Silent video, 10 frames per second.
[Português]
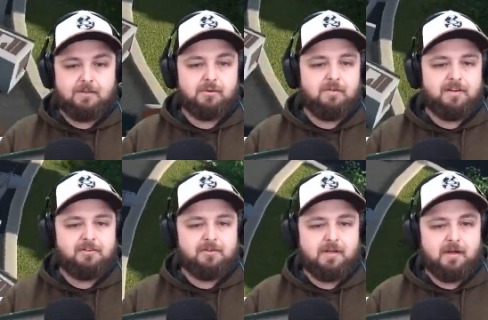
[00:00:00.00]
o
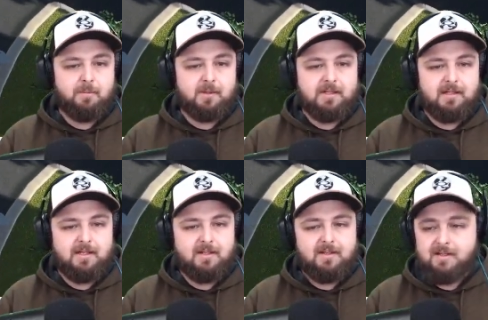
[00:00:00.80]
confetinho eu quero botar
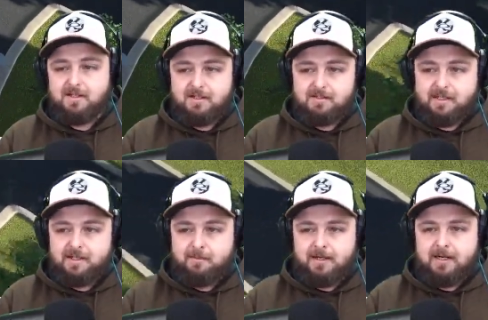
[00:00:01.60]
na, na
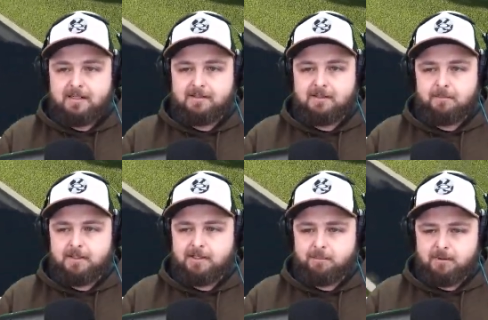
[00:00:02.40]
arquibancada também
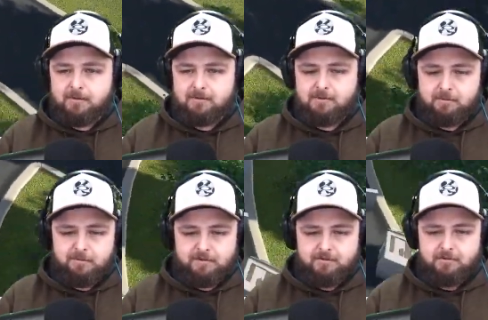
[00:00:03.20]
depois. Não vou
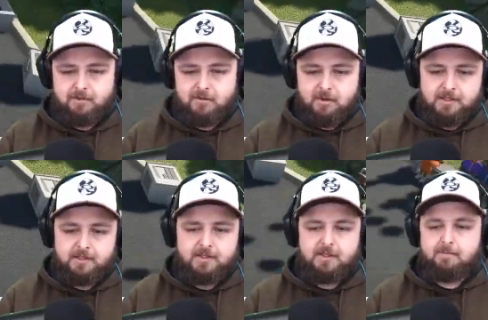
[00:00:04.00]
fazer isso agora.
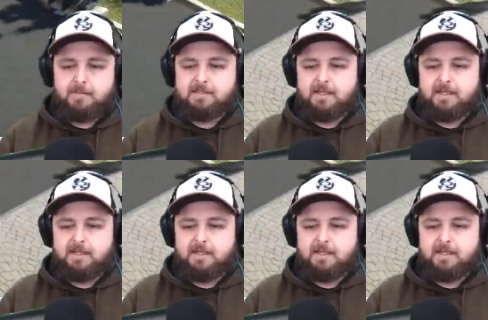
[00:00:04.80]
Mas tá